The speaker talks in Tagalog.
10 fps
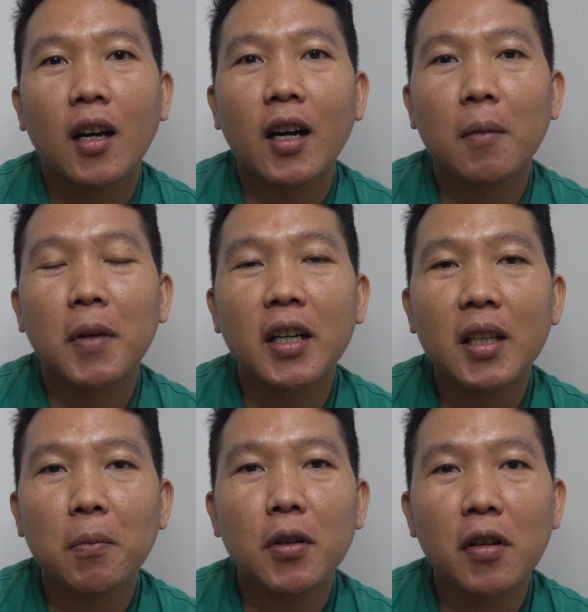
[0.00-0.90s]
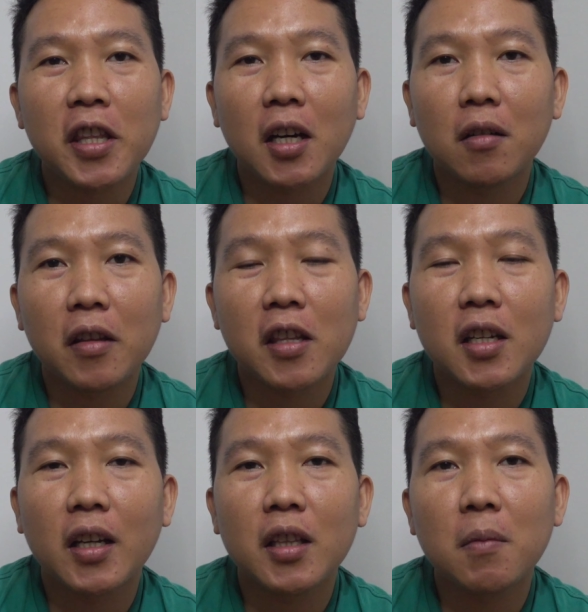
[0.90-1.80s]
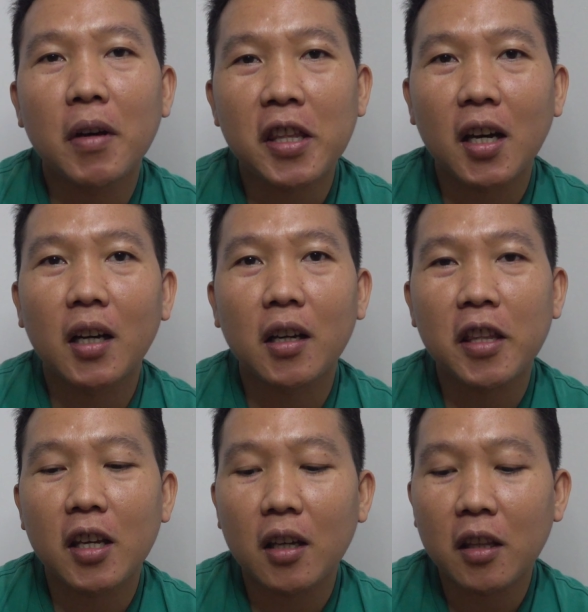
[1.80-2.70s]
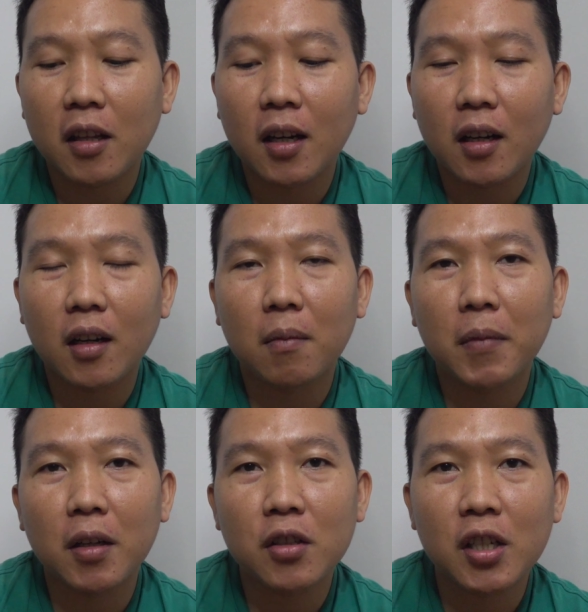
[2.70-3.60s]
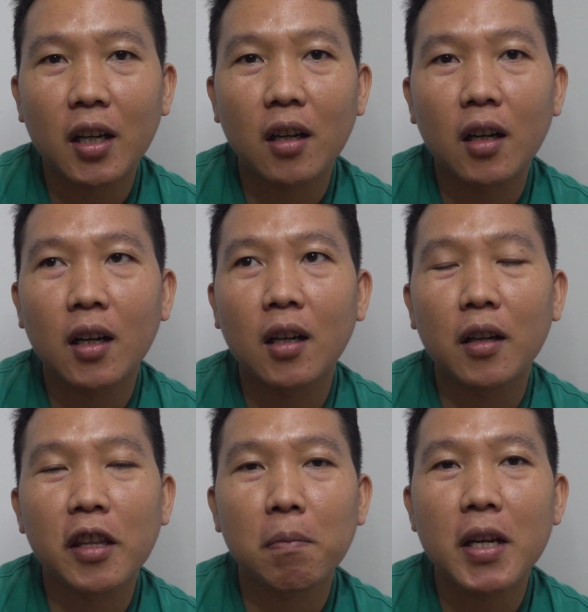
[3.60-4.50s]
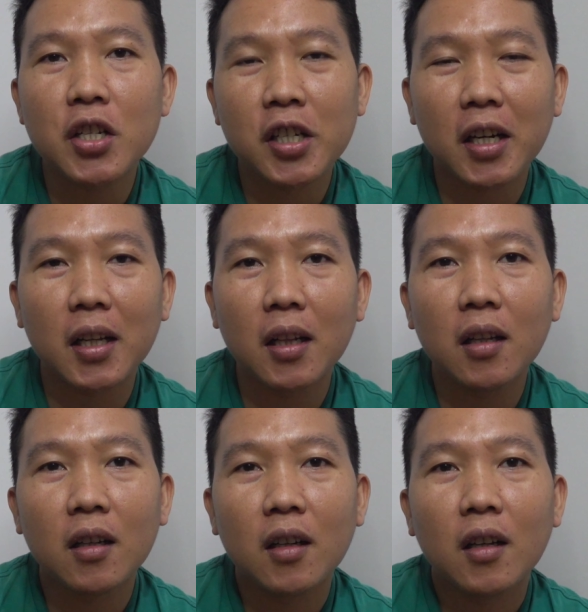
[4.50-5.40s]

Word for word: uh, maganda po yung sounds niya, hindi basag kasi is uh, meron siyang uh, spatial